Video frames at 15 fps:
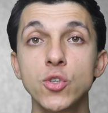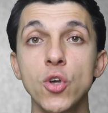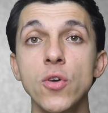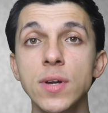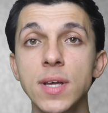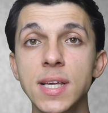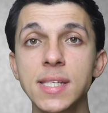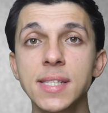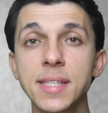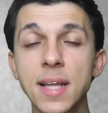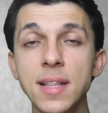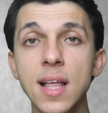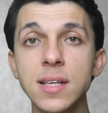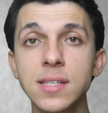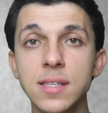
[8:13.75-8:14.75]
Sonra
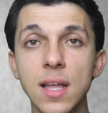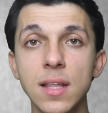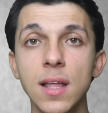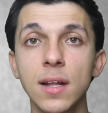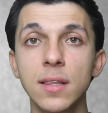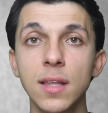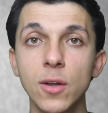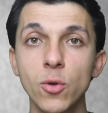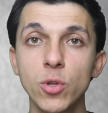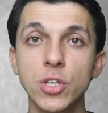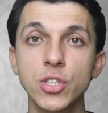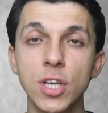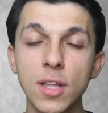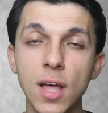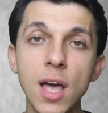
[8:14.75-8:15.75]
istenilen standartlara
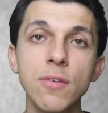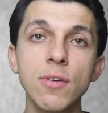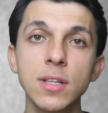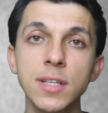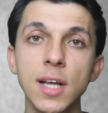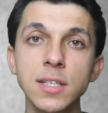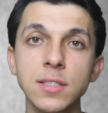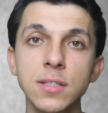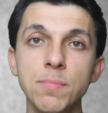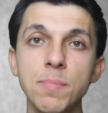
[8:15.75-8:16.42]
ulaşan hayvanlar